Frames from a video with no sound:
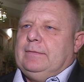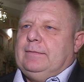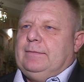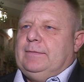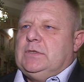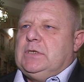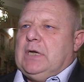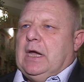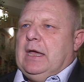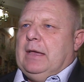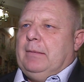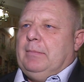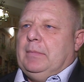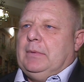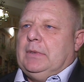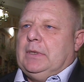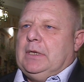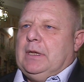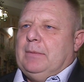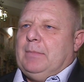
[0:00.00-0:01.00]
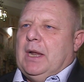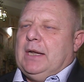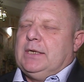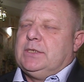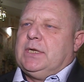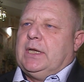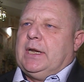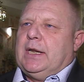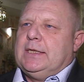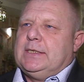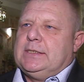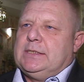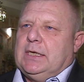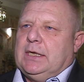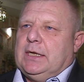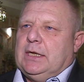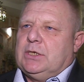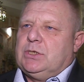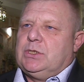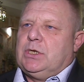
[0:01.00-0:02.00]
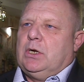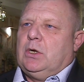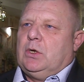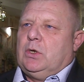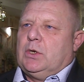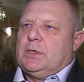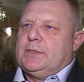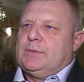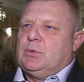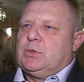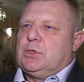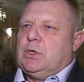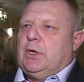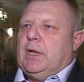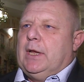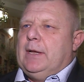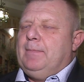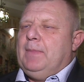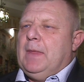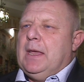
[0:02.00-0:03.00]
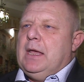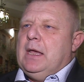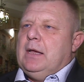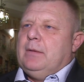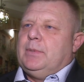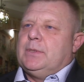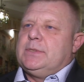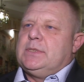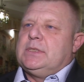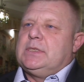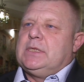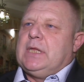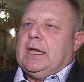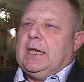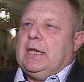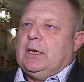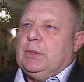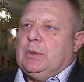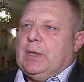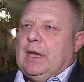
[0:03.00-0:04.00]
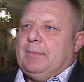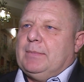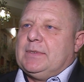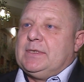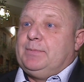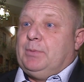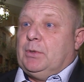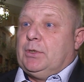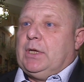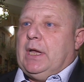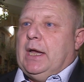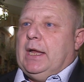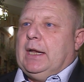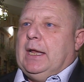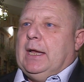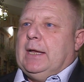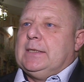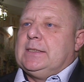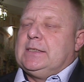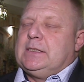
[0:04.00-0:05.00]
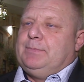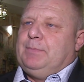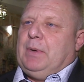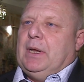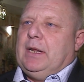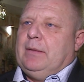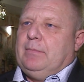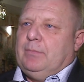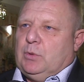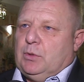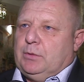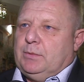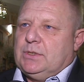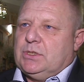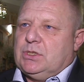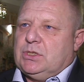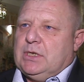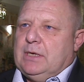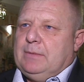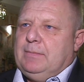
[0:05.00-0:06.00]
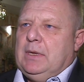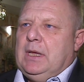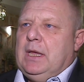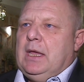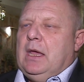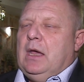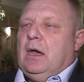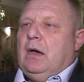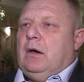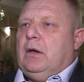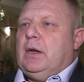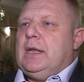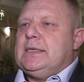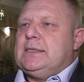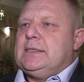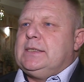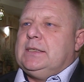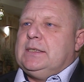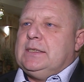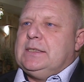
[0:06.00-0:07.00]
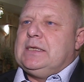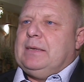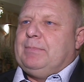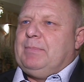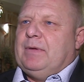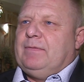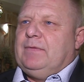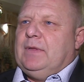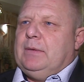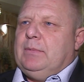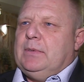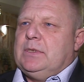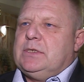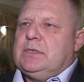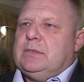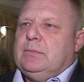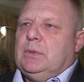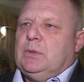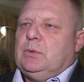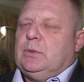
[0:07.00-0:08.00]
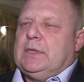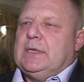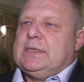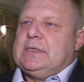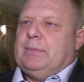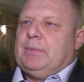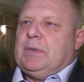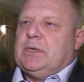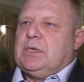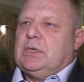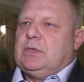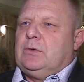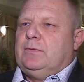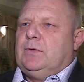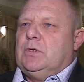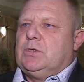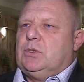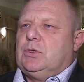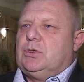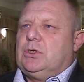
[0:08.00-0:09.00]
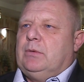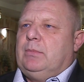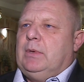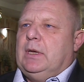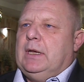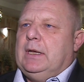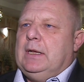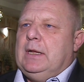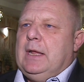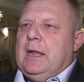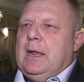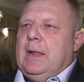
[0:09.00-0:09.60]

widziałem niemalże ręce szeroko rozłożone. Pozostają nam spotkania z panem burmistrzem oraz zapewne będziemy tutaj zapraszać również do siebie,